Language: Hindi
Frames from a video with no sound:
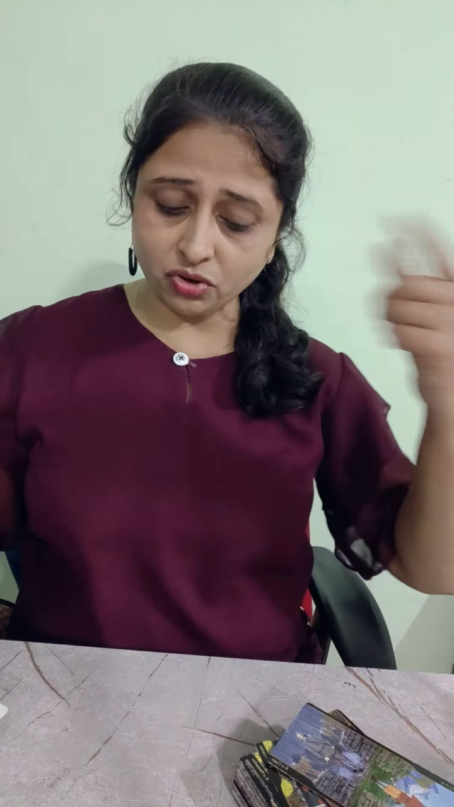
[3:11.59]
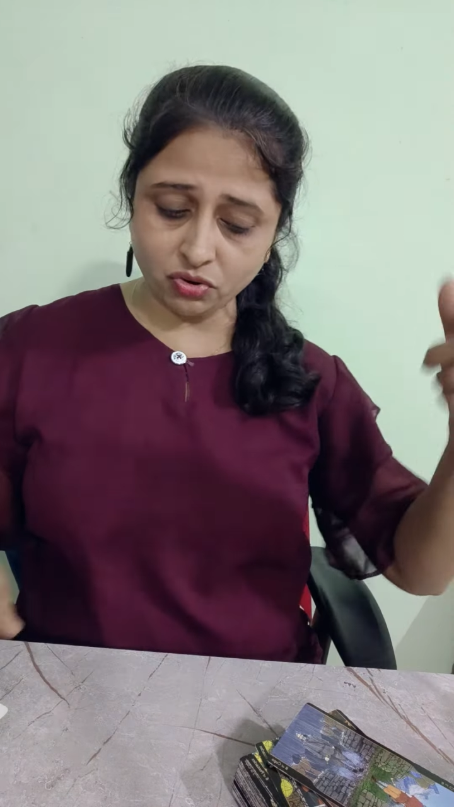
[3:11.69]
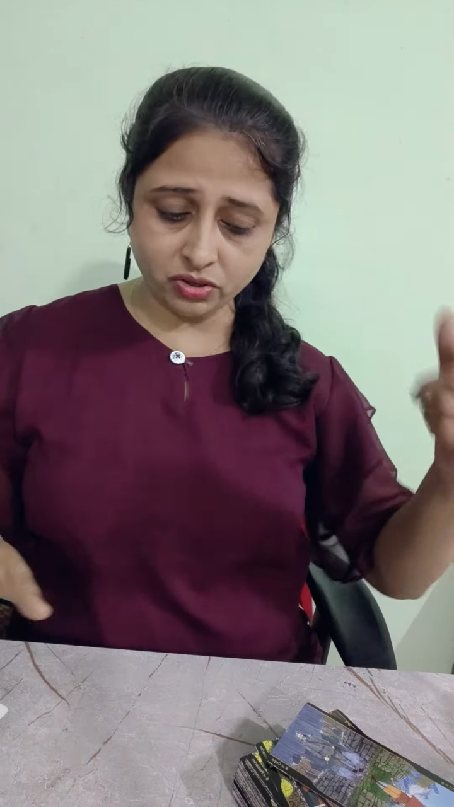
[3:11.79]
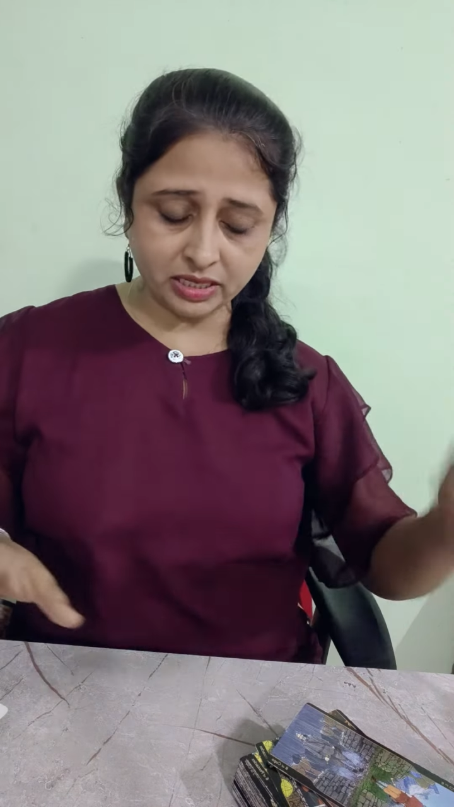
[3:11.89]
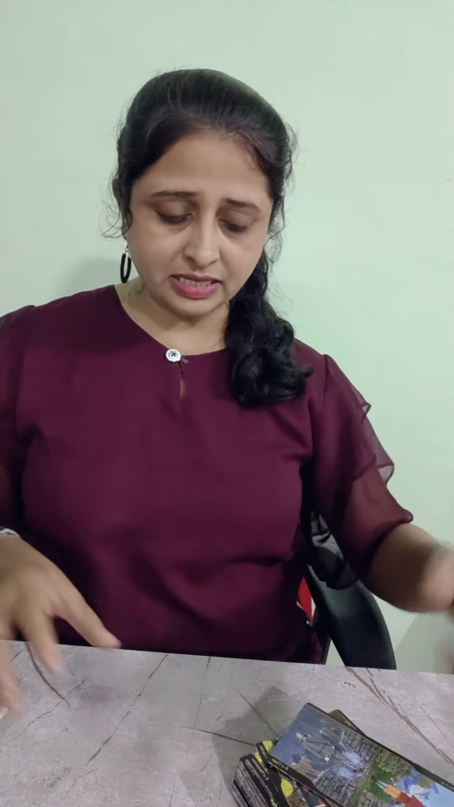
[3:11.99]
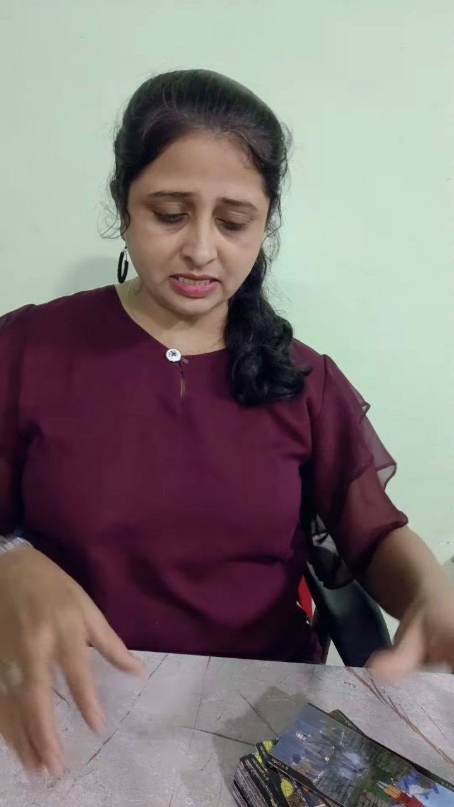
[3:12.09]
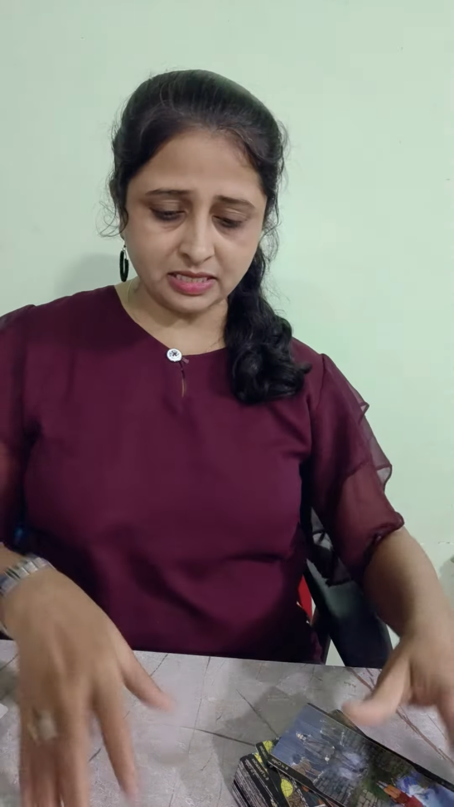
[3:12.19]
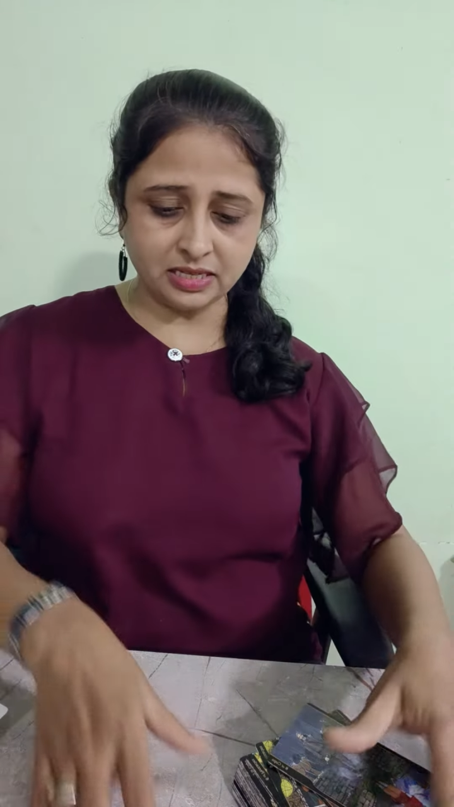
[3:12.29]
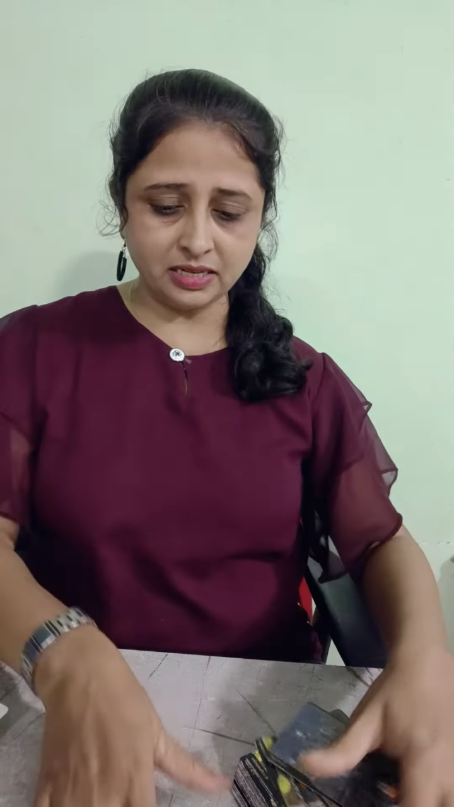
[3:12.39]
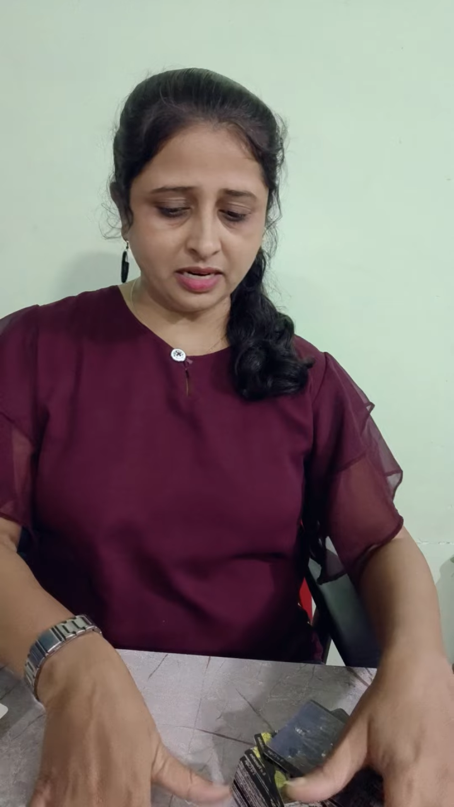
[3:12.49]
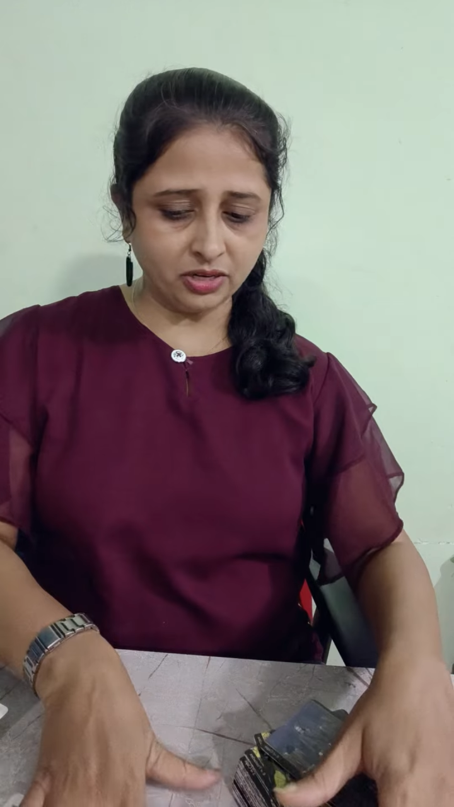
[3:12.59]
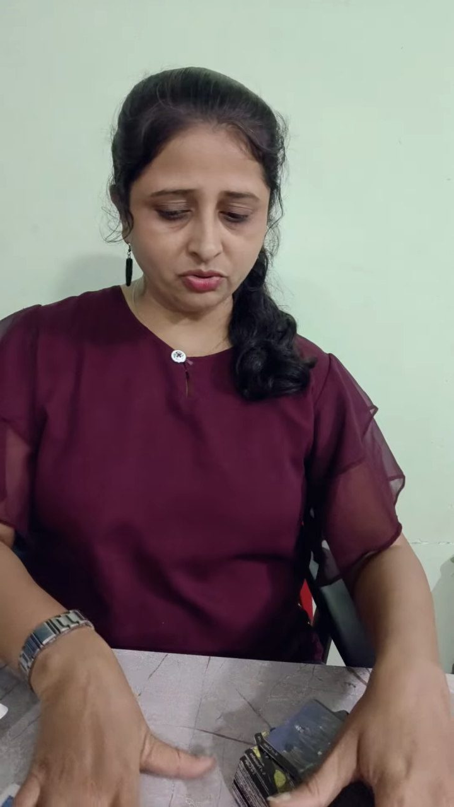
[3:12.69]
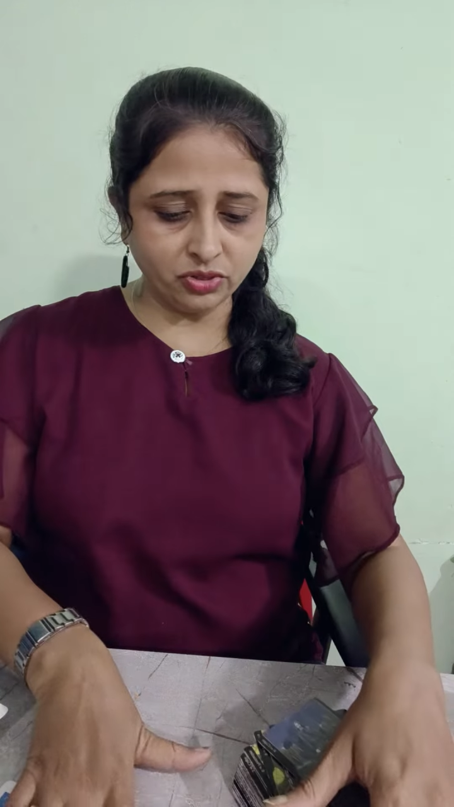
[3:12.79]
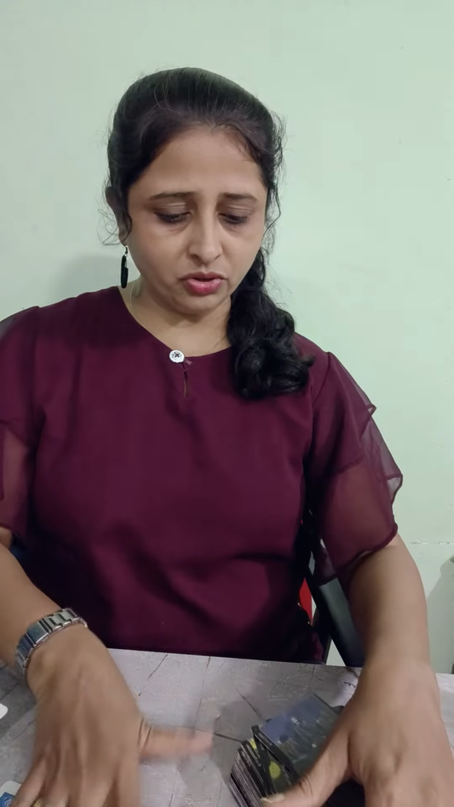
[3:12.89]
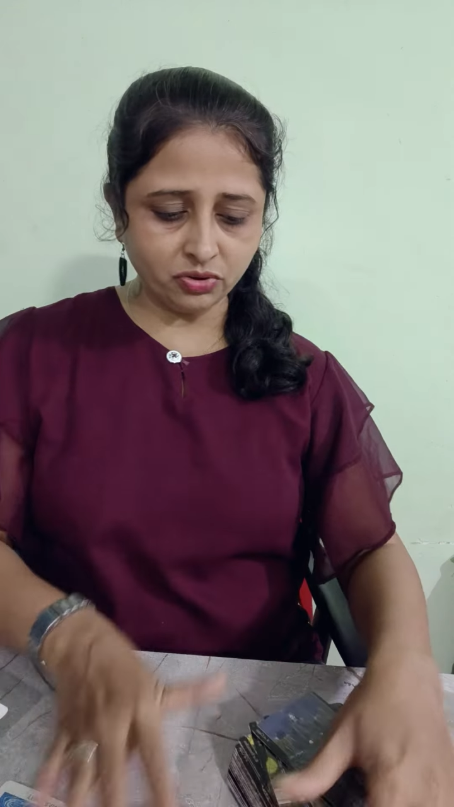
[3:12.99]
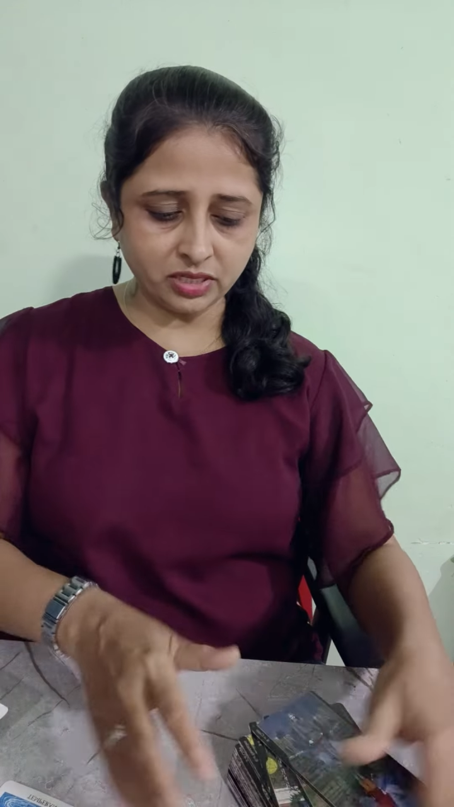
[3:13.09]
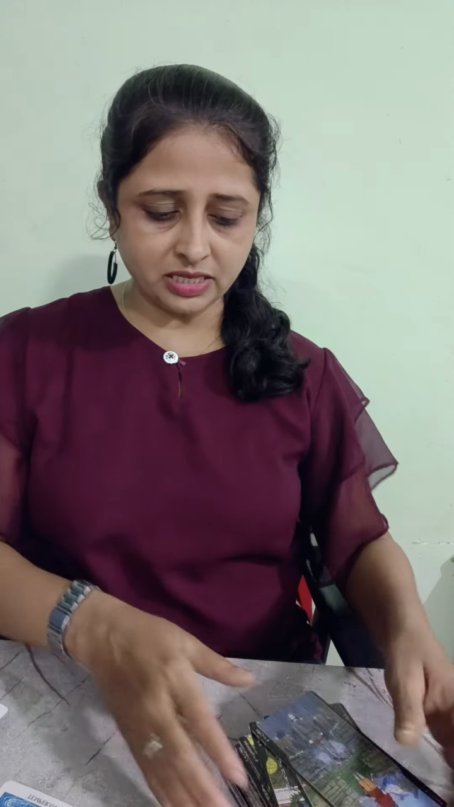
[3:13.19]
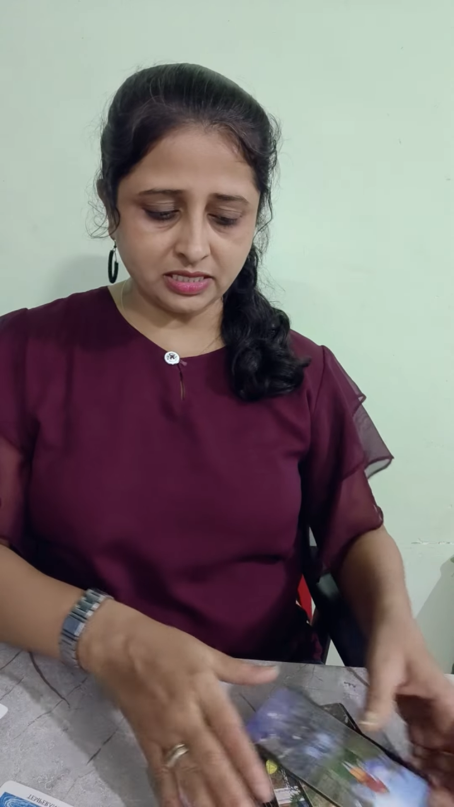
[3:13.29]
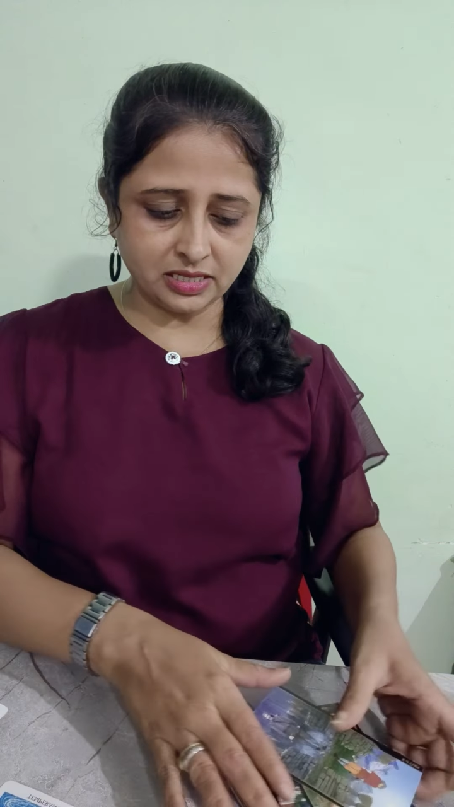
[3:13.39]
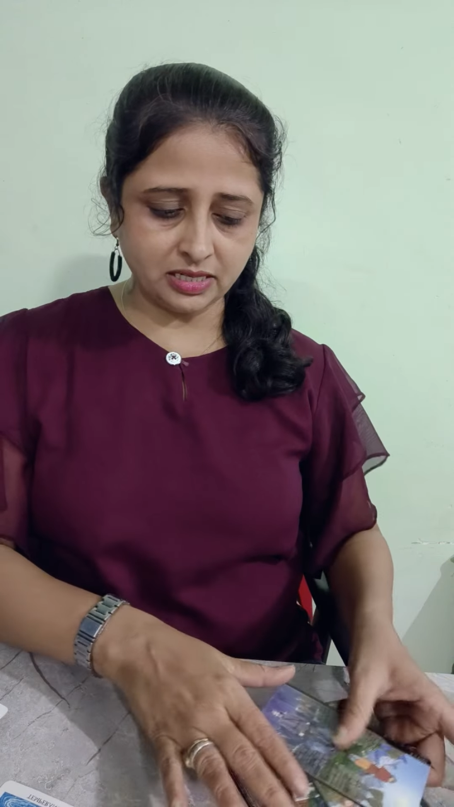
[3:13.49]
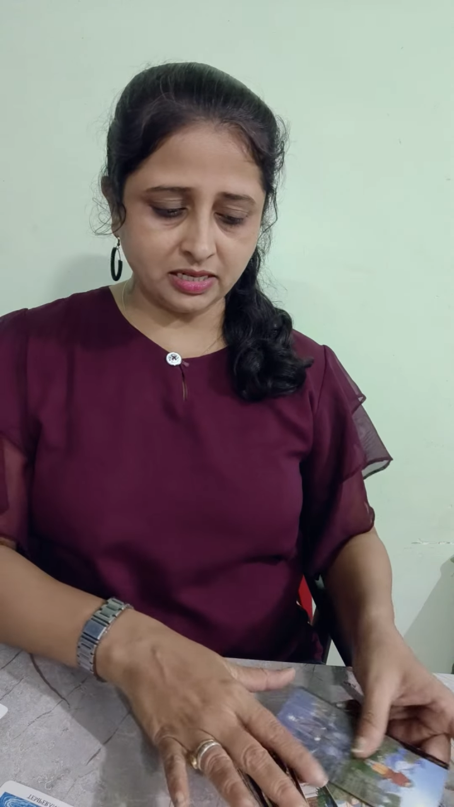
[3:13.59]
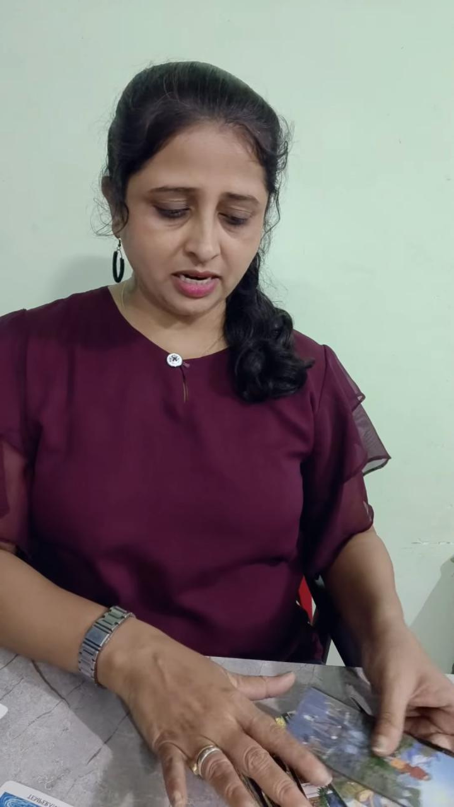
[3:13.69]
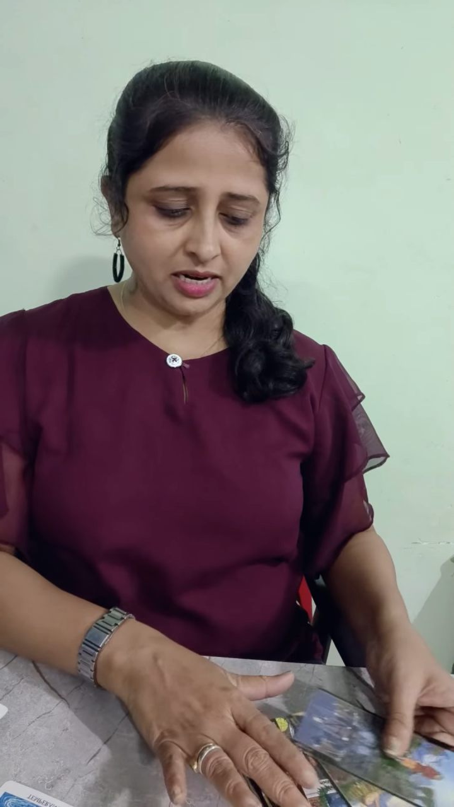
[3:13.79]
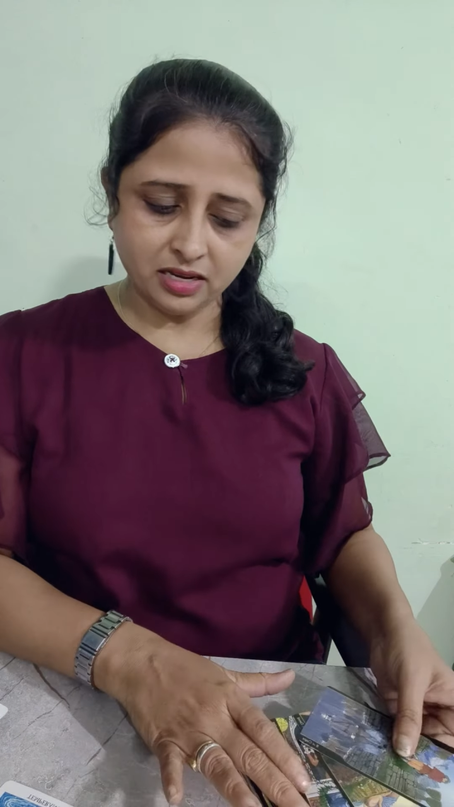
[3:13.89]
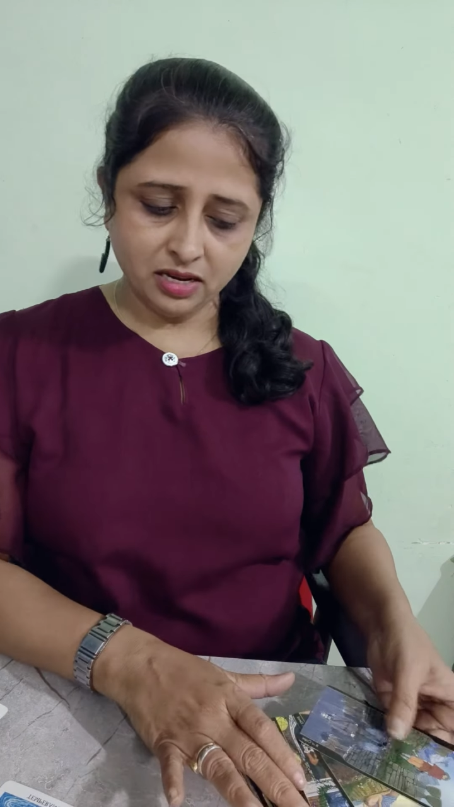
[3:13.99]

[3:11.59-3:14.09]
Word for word: और कैसे कर रहा है कोई और कैसे कर रहा है